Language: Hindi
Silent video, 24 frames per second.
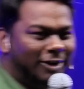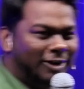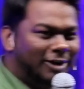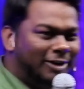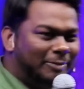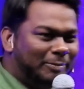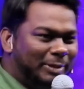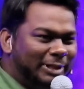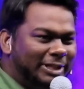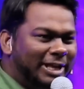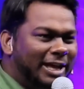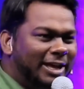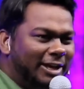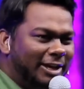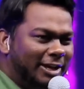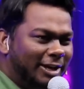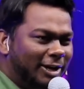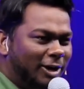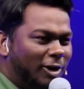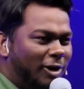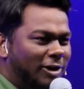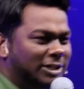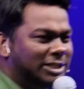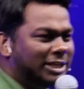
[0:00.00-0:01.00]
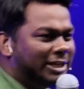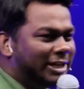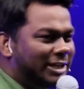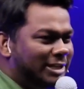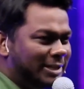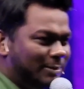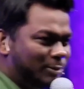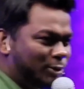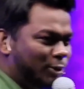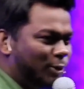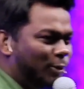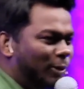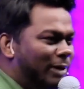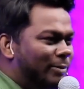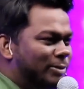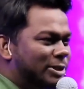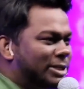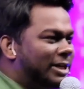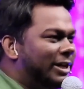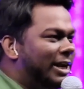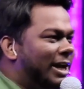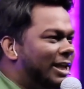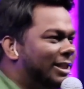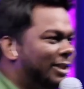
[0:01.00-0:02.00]
और पता है लॉजिक के जब सोलह
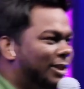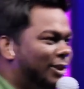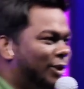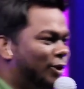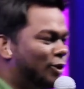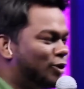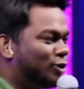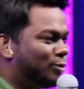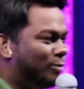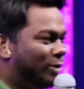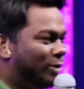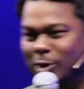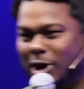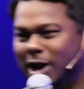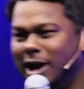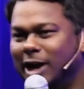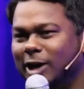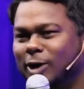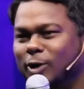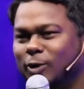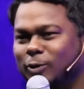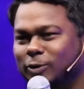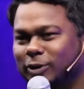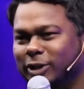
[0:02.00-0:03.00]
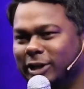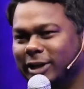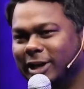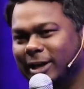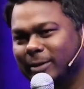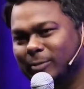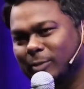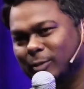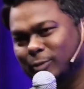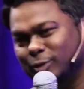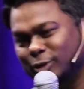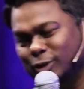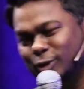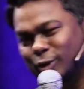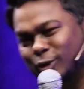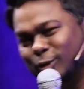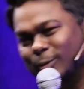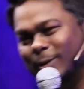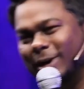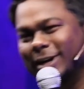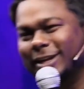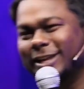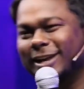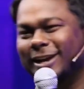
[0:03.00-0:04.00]
बिस्किट आते थे तो हम आठ लोग थे घर में उसे
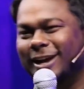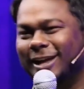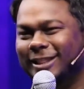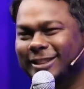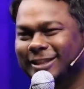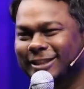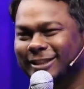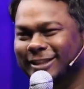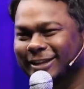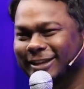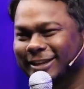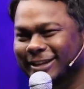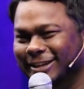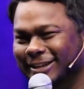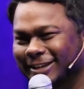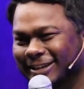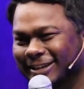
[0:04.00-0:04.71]
दो दो बाट के खाते थे